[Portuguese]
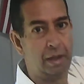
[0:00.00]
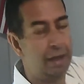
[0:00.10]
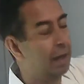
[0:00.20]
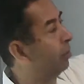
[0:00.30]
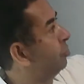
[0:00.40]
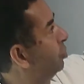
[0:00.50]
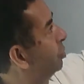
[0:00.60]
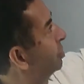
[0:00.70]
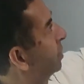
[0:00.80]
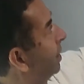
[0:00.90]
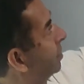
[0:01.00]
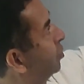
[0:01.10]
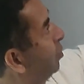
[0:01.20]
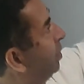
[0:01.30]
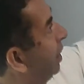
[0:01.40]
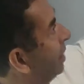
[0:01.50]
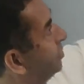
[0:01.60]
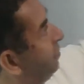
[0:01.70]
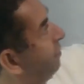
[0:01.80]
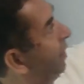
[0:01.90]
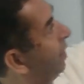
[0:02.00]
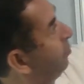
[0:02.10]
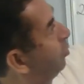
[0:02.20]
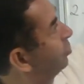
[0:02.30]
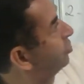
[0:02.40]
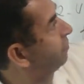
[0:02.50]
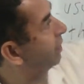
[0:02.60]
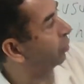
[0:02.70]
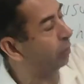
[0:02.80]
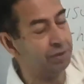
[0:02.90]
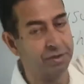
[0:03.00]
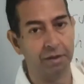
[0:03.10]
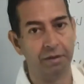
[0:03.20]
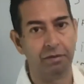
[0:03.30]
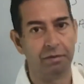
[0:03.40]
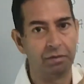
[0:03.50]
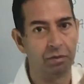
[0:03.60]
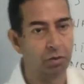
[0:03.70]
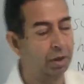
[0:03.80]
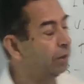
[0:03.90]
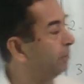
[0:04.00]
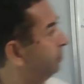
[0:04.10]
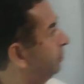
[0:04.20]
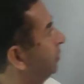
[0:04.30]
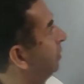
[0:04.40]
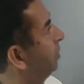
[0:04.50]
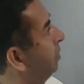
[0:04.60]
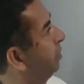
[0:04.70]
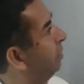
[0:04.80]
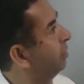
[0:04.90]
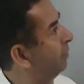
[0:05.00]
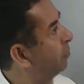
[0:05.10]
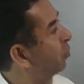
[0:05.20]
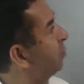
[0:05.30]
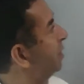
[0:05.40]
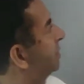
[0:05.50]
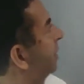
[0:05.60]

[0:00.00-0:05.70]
a aula de hoje será sobre advérbios de frequência, ok? Então vamos começar